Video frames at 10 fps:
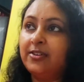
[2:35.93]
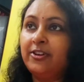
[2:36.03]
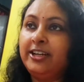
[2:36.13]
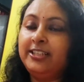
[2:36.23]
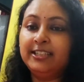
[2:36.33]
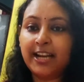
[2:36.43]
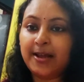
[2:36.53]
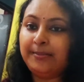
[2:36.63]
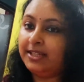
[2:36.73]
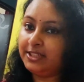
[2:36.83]
সাফারির যে
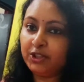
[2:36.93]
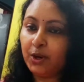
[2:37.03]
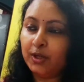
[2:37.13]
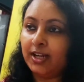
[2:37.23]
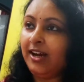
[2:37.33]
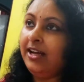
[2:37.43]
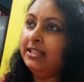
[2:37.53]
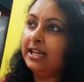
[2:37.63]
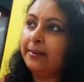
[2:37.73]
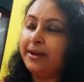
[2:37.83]
টাইম দিয়েছে ছটা
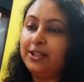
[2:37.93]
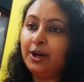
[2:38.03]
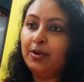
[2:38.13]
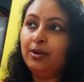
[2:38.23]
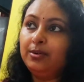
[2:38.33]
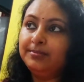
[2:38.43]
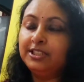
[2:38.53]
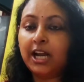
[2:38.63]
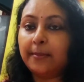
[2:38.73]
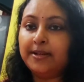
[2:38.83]
তার মানে ধরো
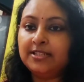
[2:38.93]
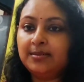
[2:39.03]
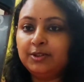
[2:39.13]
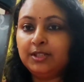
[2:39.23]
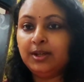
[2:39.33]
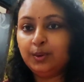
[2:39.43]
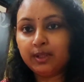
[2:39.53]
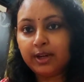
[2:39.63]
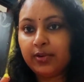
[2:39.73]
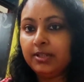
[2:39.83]
সাড়ে পাঁচটার মধ্যে
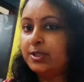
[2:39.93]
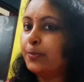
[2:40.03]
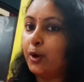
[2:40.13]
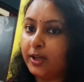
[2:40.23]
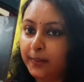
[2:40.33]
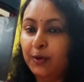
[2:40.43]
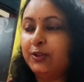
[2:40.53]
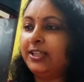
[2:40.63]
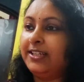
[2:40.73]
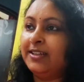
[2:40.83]
ওদের ওই স্পটে
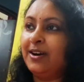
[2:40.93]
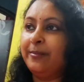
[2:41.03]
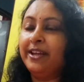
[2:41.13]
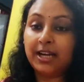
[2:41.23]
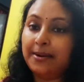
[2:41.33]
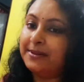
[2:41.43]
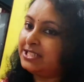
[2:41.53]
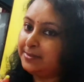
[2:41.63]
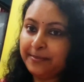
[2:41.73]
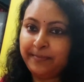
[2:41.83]
পৌঁছে যেতে হবে সাড়ে
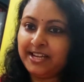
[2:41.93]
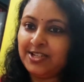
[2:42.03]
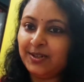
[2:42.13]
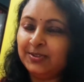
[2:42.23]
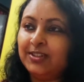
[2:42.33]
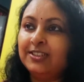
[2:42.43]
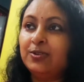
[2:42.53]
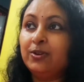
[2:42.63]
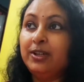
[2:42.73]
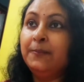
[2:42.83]
পাঁচটা মানে বেশ অন্ধকার
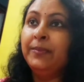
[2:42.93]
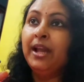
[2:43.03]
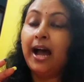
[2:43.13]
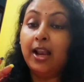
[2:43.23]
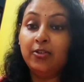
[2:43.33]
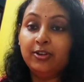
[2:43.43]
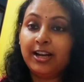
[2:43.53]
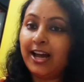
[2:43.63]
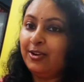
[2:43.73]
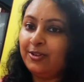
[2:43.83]
তো ওই আলো
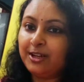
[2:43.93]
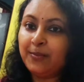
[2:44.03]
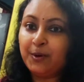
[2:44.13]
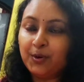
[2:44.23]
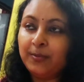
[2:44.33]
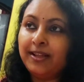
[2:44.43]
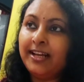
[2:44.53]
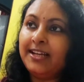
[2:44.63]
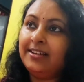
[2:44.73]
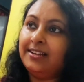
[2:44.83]
ফোটা আলো ফোটা
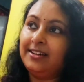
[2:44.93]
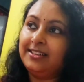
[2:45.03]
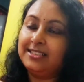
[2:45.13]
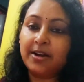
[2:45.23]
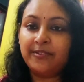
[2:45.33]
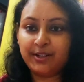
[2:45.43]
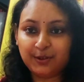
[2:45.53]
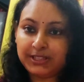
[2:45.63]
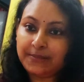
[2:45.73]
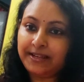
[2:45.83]
ভোরবেলায়
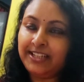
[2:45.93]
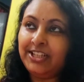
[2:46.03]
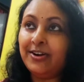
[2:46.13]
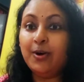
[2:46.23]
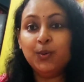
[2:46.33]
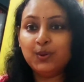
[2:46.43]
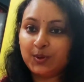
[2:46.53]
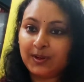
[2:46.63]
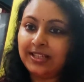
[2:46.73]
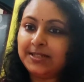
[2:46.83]
সাফারি করতে বেরিয়ে যাওয়া হুট
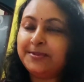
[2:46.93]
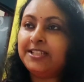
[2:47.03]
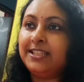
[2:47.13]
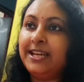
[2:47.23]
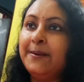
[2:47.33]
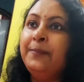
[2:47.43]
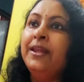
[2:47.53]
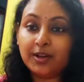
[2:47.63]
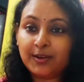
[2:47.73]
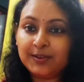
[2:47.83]
খোলা জিপসিতে
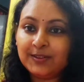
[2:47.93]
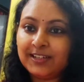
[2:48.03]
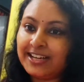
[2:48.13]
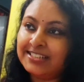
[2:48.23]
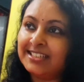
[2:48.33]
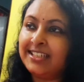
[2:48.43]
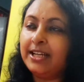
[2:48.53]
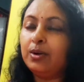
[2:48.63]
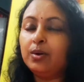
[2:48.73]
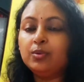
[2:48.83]
অন্ধকার অন্ধকার অন্ধকার রাস্তা
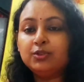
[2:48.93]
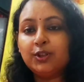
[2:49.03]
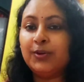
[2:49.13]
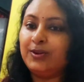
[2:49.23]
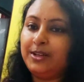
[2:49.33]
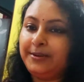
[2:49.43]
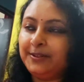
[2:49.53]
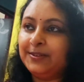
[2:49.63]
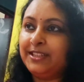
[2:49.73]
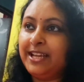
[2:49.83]
দিয়ে ঘন জঙ্গলের
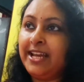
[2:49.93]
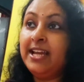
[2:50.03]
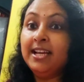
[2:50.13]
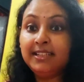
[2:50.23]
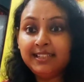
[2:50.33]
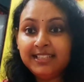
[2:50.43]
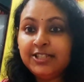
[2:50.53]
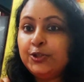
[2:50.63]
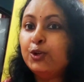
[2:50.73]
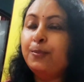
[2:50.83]
ভিতর দিয়ে
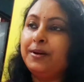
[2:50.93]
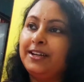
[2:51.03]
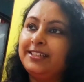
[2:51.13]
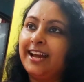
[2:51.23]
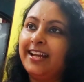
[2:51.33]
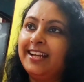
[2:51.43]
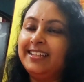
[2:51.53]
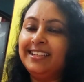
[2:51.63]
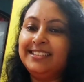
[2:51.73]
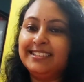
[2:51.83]
নিশ্চুপ
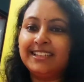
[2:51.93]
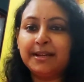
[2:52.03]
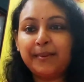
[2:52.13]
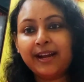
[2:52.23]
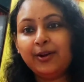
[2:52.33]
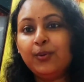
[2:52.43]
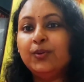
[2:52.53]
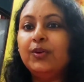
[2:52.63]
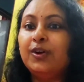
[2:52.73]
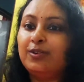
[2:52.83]
জায়গা দিয়ে যেতে দেখবে একটা
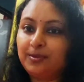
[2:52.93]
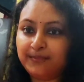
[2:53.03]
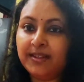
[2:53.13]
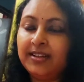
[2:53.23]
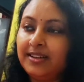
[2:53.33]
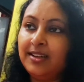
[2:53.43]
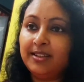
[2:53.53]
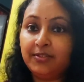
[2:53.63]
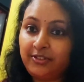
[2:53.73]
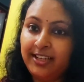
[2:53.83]
অন্যরকম
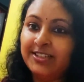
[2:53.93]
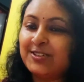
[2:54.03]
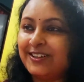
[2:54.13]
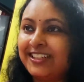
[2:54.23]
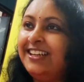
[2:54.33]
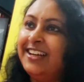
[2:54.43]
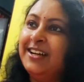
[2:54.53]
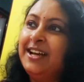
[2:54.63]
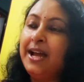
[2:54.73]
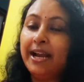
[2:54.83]
একটা ফিলিংস হয় তাই না
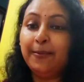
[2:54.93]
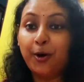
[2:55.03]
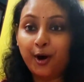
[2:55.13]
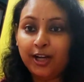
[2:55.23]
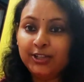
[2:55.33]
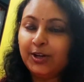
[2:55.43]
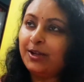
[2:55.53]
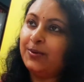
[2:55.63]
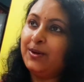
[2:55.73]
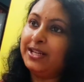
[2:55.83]
একটা ভয়
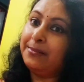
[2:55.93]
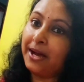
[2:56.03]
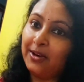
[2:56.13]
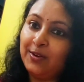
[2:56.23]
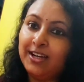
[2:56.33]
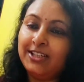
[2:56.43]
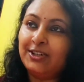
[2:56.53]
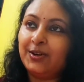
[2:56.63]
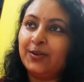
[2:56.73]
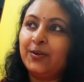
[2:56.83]
জড়ানো একটা ভালো লাগা
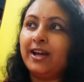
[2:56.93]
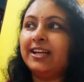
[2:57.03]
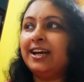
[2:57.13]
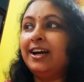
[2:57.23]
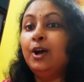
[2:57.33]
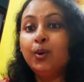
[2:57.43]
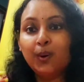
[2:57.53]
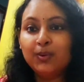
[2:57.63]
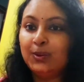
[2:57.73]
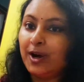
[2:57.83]
জড়ানো একটা
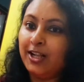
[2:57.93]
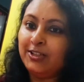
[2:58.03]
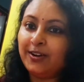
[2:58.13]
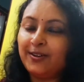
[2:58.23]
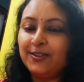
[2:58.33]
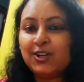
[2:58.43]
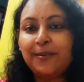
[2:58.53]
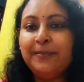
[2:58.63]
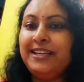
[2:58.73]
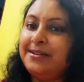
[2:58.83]
কৌতূহল জড়ানো
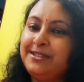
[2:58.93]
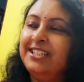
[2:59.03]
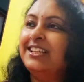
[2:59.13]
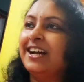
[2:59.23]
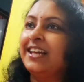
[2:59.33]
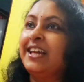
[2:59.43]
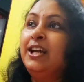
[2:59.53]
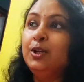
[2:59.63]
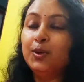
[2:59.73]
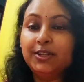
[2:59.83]
সব মিলিয়ে মিশে থাকে
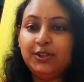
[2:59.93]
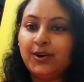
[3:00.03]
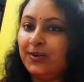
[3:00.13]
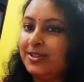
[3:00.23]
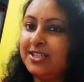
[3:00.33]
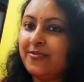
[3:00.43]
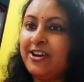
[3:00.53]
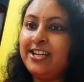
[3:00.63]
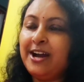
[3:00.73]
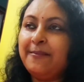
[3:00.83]
তো এই জঙ্গল
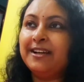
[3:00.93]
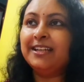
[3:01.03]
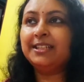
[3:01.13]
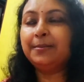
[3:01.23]
সাফারিটা আমার